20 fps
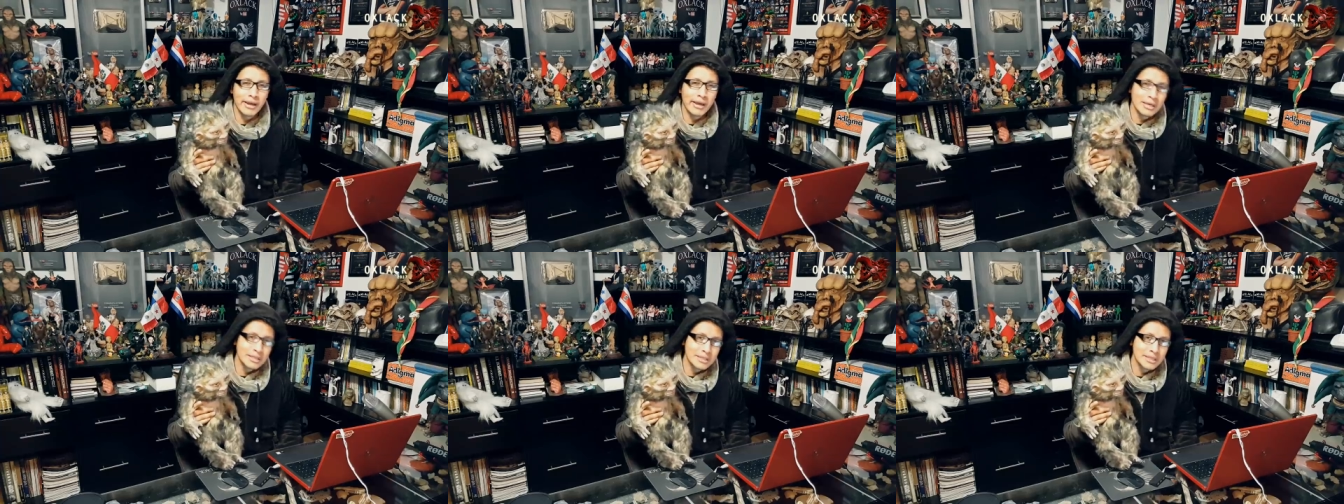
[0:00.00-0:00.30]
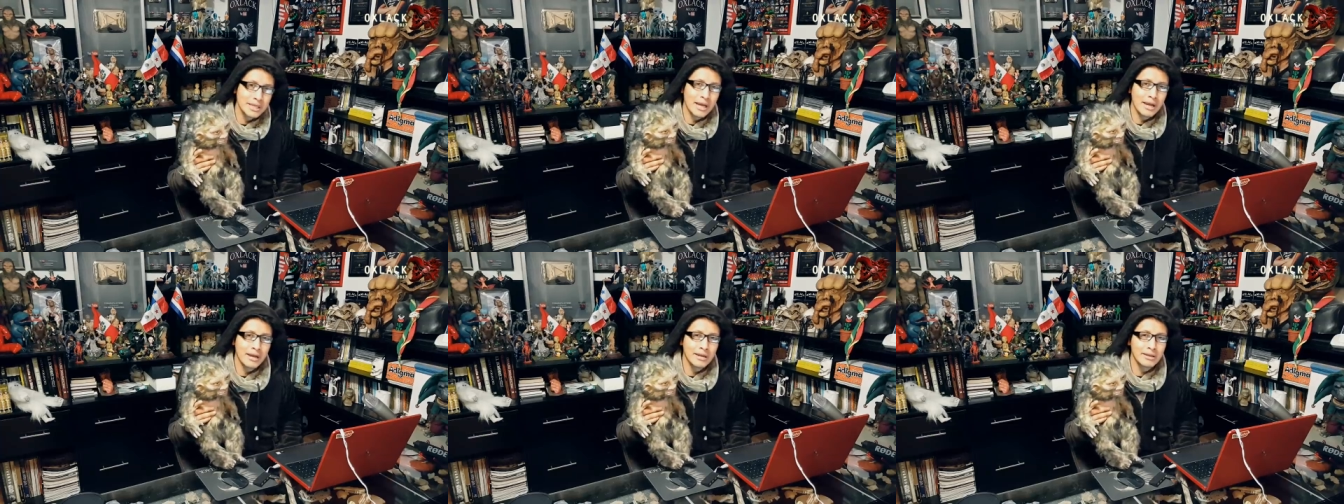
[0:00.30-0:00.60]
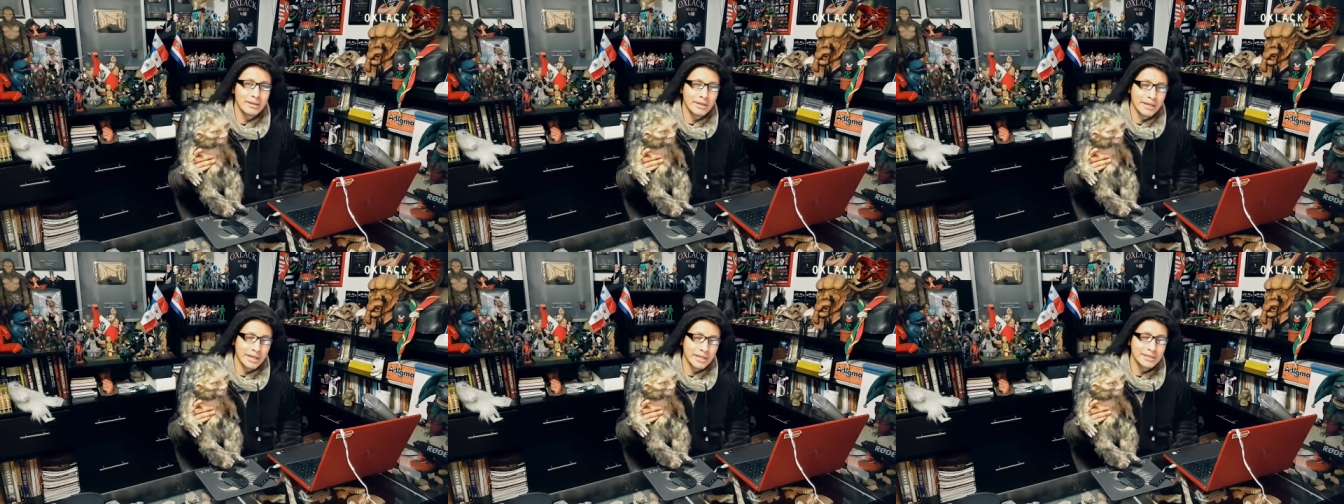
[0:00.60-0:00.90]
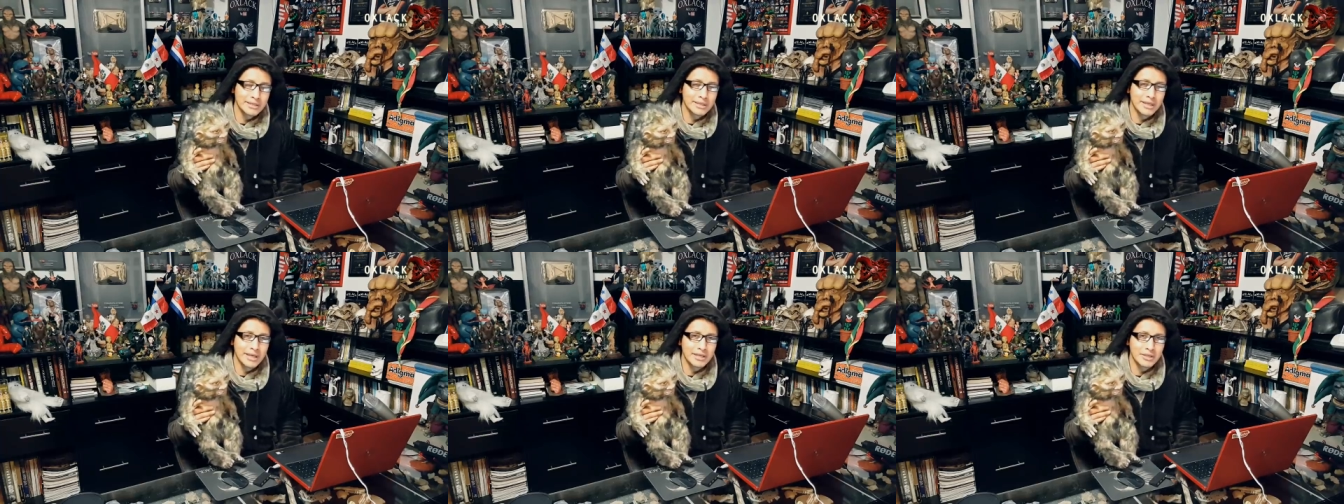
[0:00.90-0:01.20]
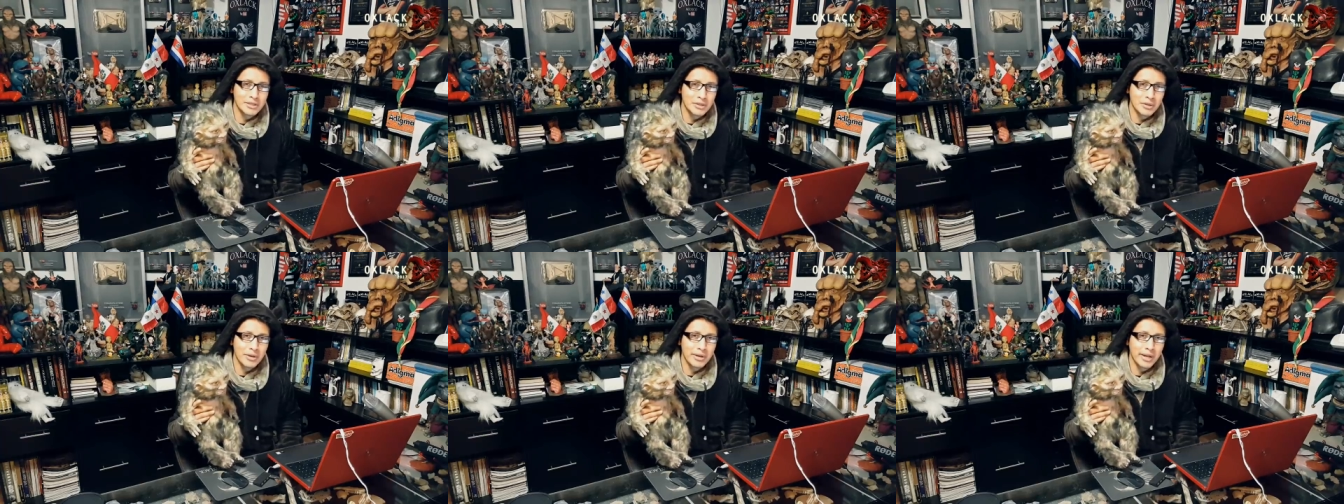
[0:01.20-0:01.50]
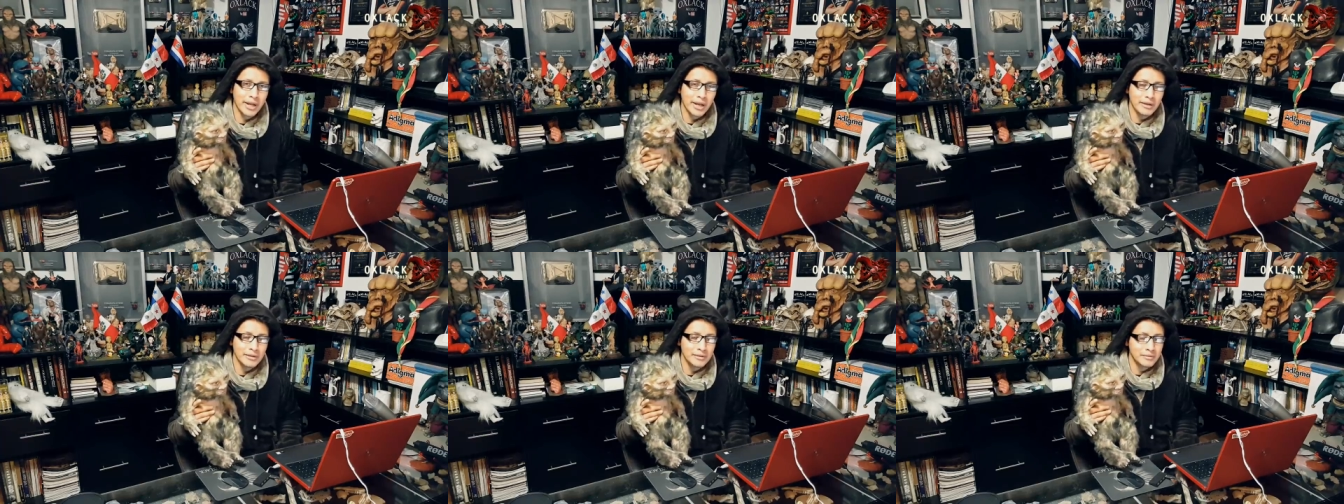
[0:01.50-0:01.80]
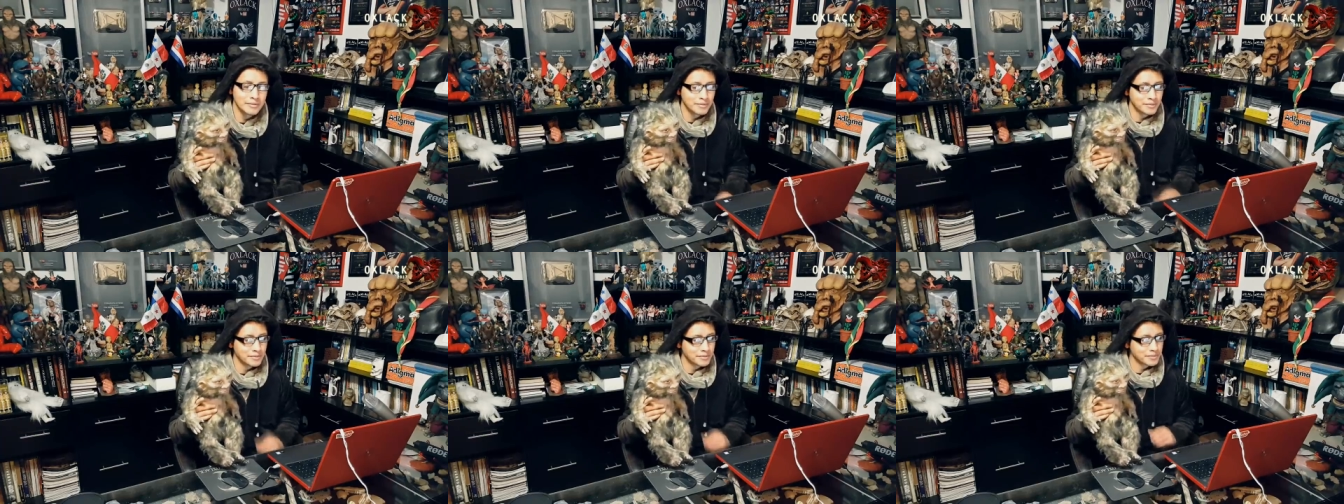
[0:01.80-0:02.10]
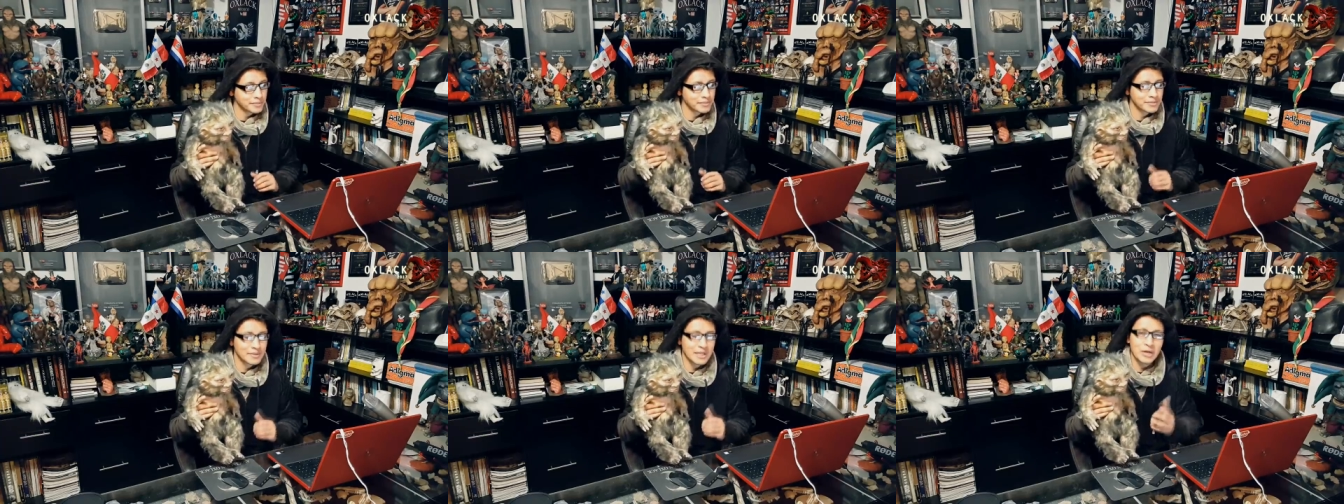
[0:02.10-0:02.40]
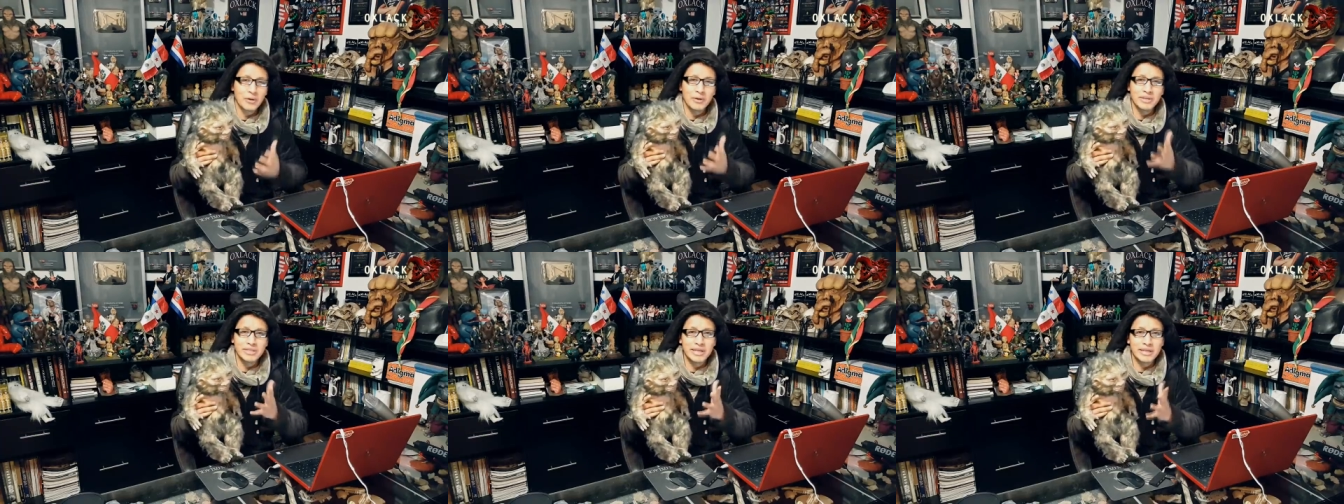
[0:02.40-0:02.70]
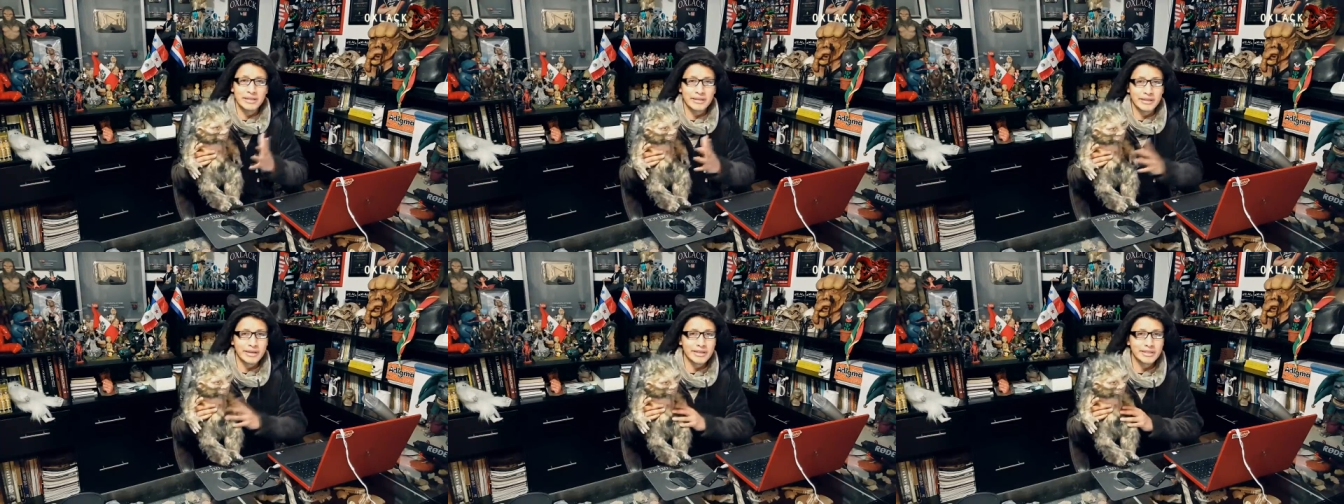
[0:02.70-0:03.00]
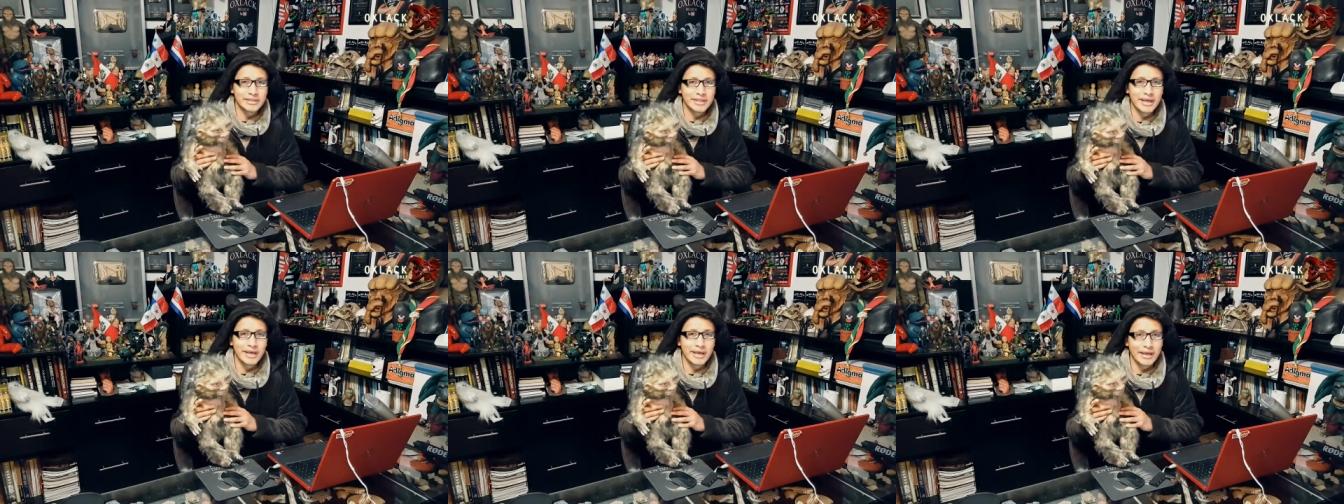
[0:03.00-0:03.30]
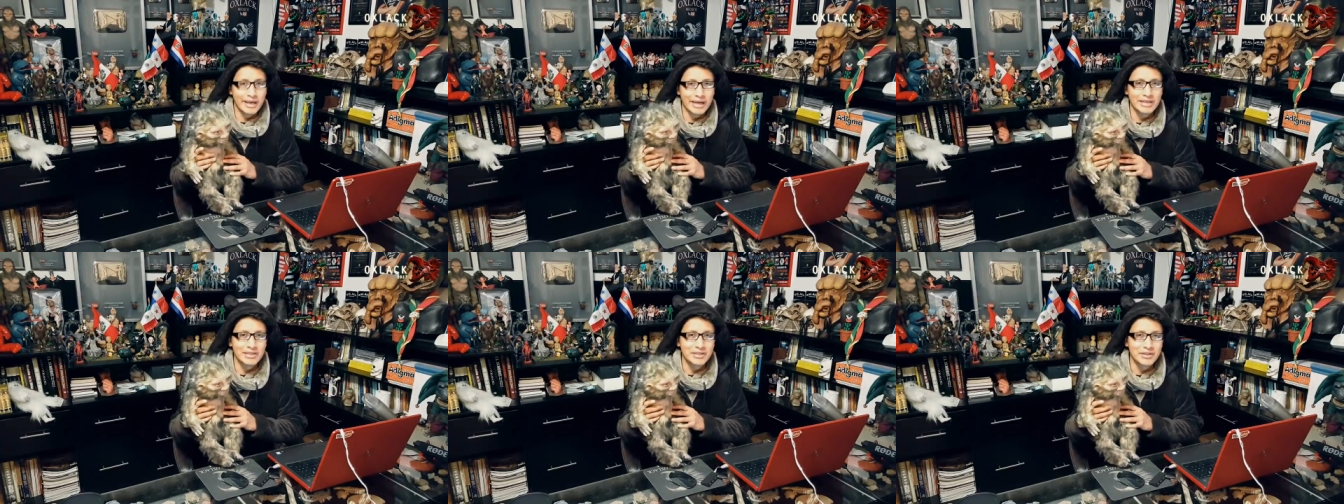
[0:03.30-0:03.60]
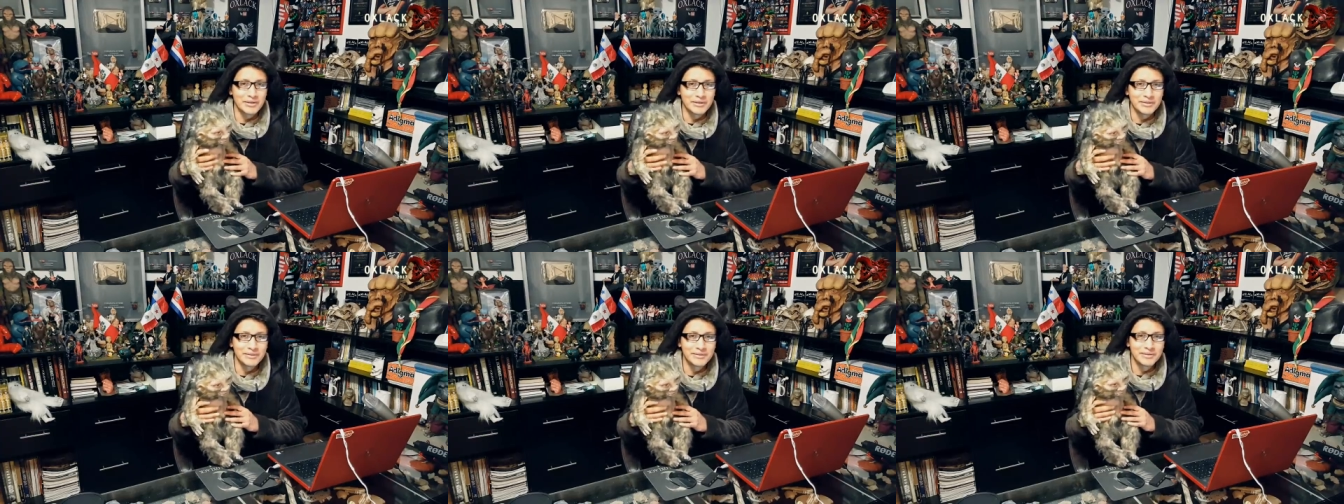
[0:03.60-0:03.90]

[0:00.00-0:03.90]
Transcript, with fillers: esta triste historia. Digo, este triste caso.